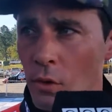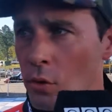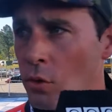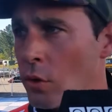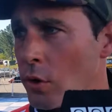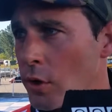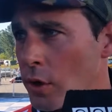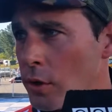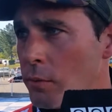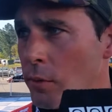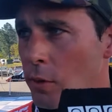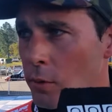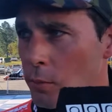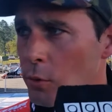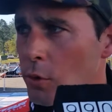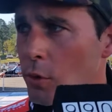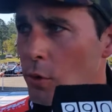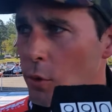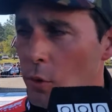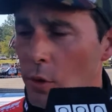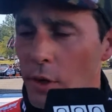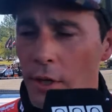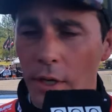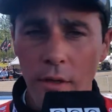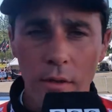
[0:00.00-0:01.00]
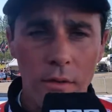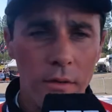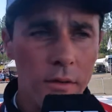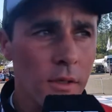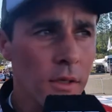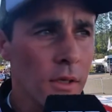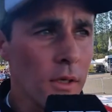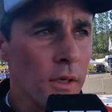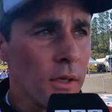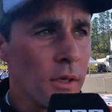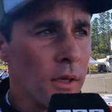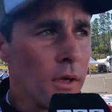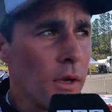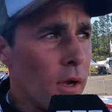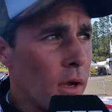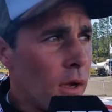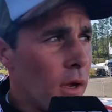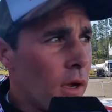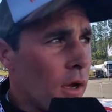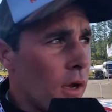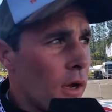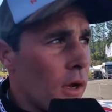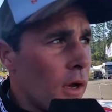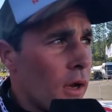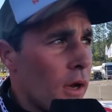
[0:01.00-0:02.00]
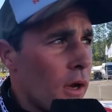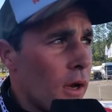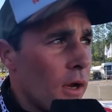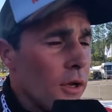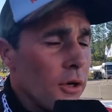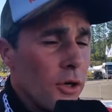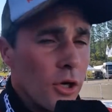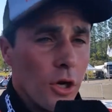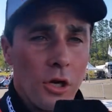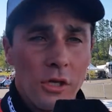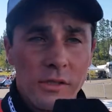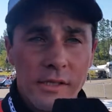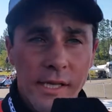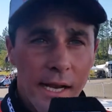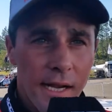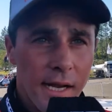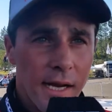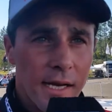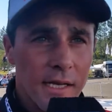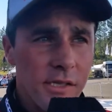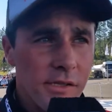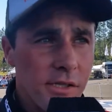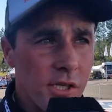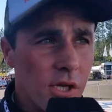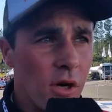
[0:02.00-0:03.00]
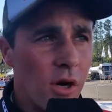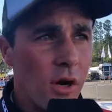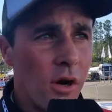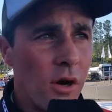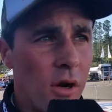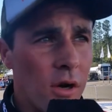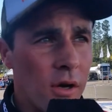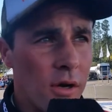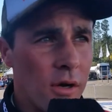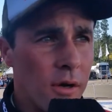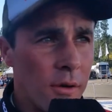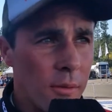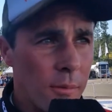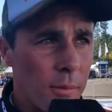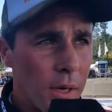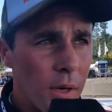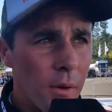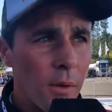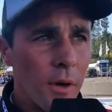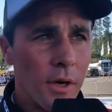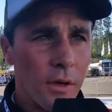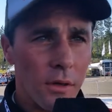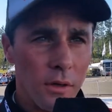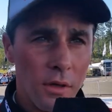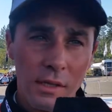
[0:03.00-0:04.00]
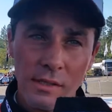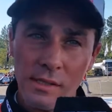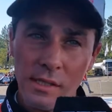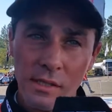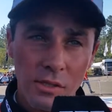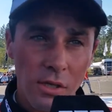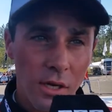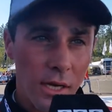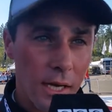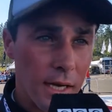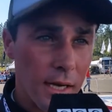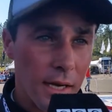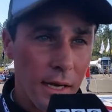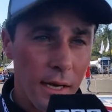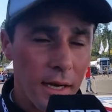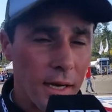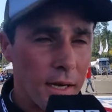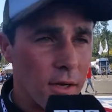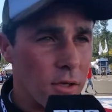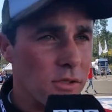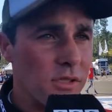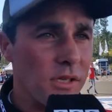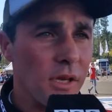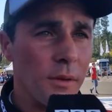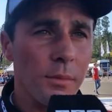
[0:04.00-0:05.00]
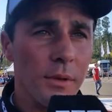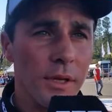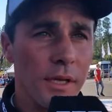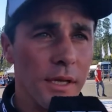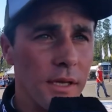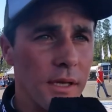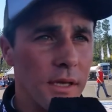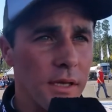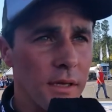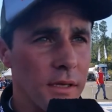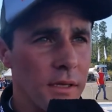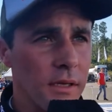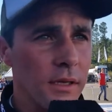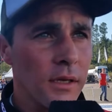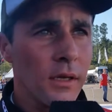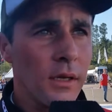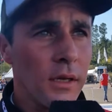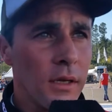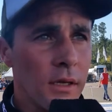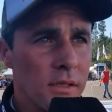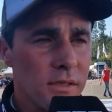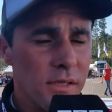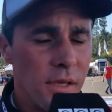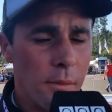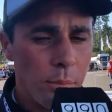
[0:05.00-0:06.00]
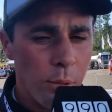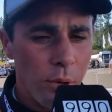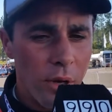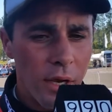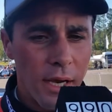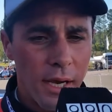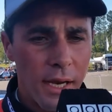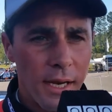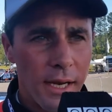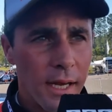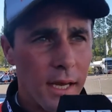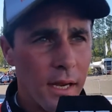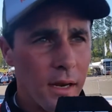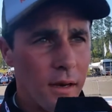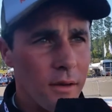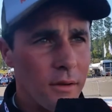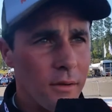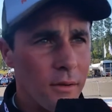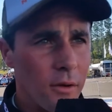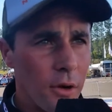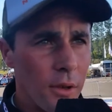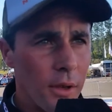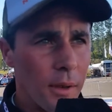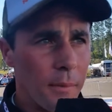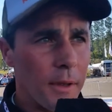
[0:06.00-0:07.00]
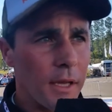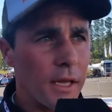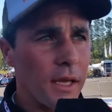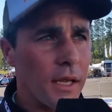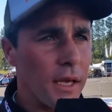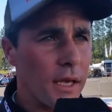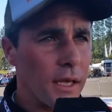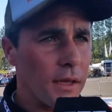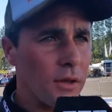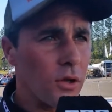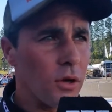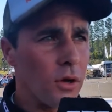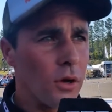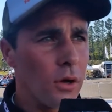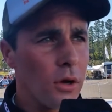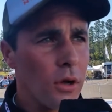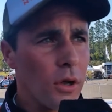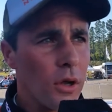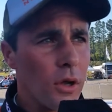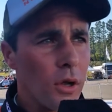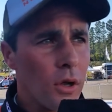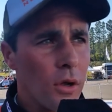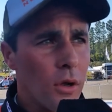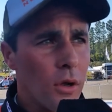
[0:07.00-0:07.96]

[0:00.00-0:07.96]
Un ritmo muy bueno. No nos alcanzó, pero bueno, así son las carreras, no siempre se puede ganar. Obviamente que esto